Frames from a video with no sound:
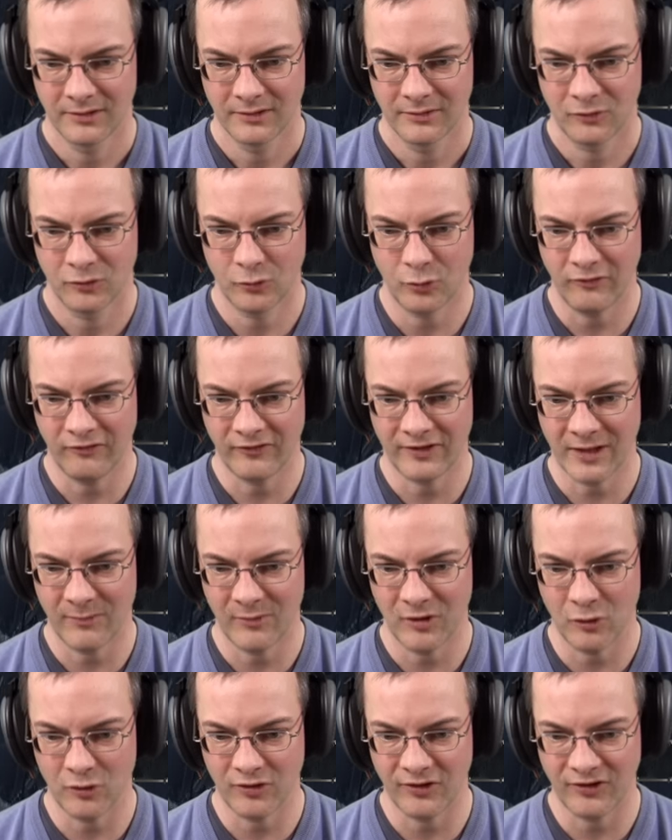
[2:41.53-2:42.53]
Und oft kann man
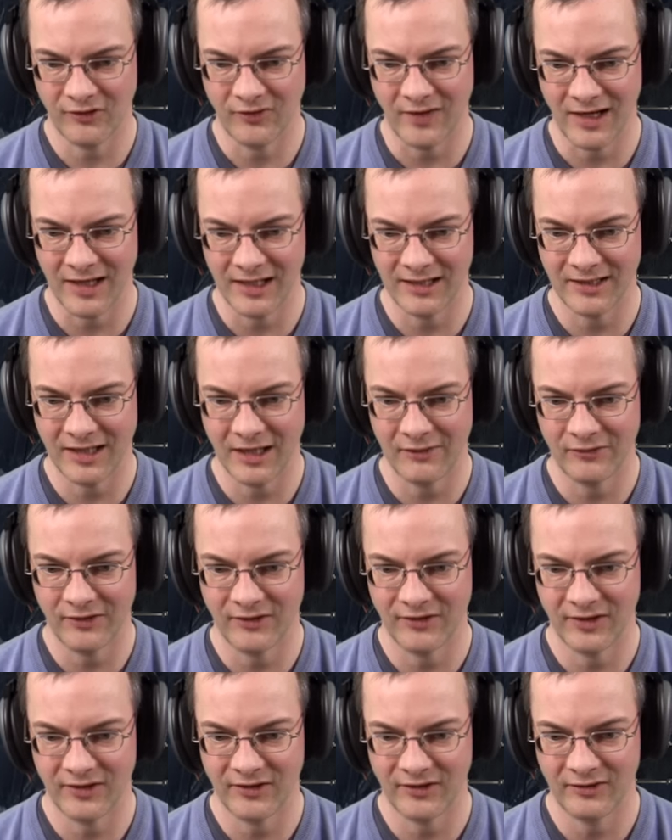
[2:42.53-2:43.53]
auch zwei Treffer
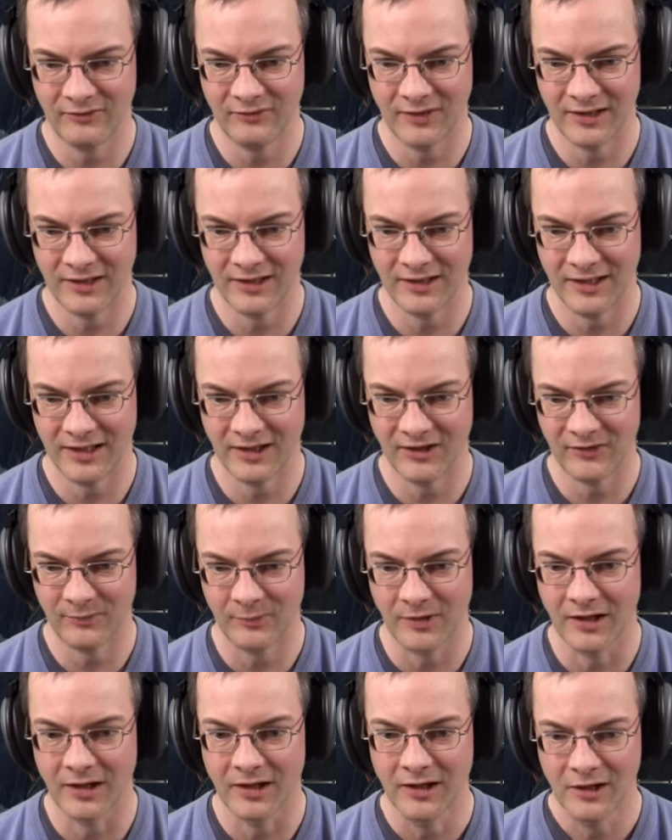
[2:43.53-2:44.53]
setzen, weil die dann
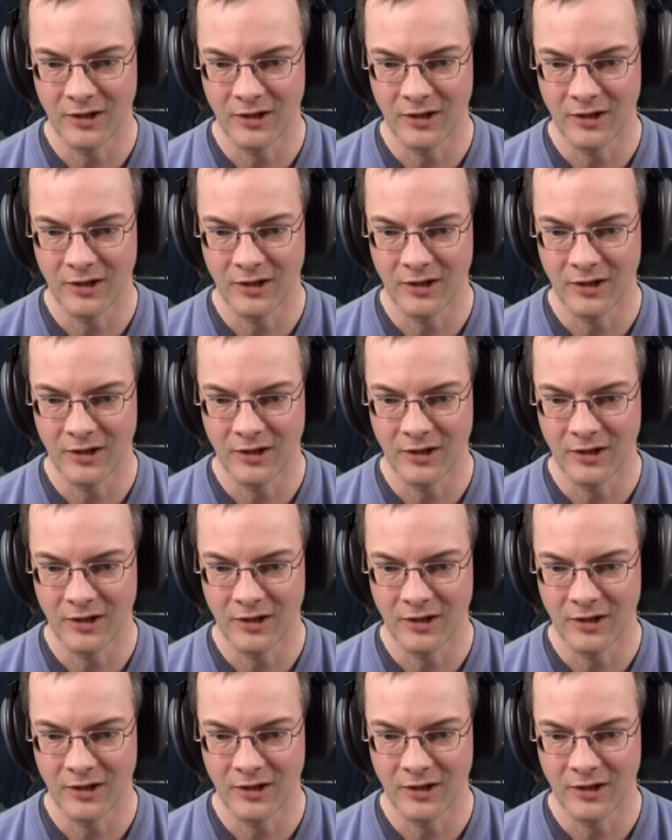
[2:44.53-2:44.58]
erstmal